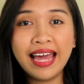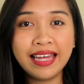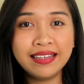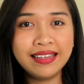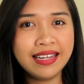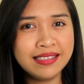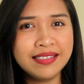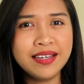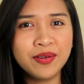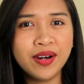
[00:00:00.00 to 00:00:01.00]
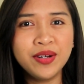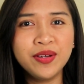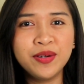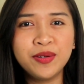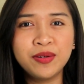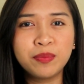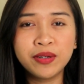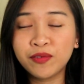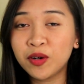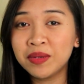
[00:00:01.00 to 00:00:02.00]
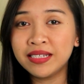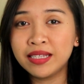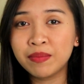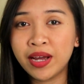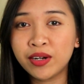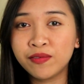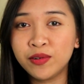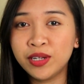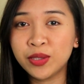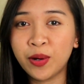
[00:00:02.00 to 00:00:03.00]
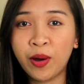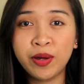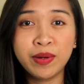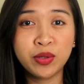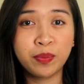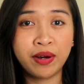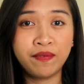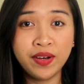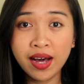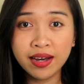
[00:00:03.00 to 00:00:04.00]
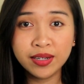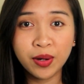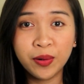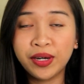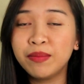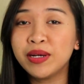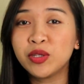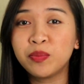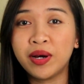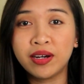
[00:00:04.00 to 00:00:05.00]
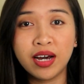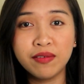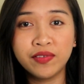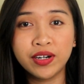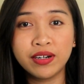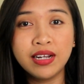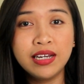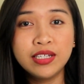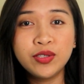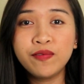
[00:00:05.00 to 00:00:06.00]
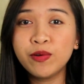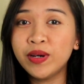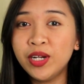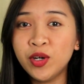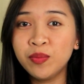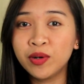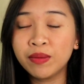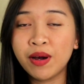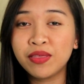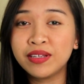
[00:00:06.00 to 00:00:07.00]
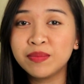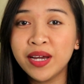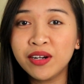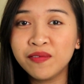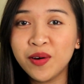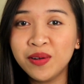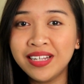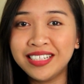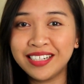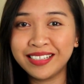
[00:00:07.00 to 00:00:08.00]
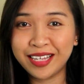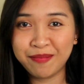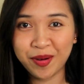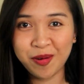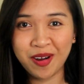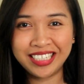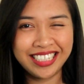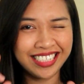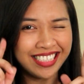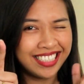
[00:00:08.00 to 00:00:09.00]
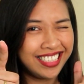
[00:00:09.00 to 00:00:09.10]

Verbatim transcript: And let's see kung ano yung performance ng microphone na to. Okay ba to pang vlog? Okay ba to pang cover? So if you wanna know more about this microphone, then just keep on watching.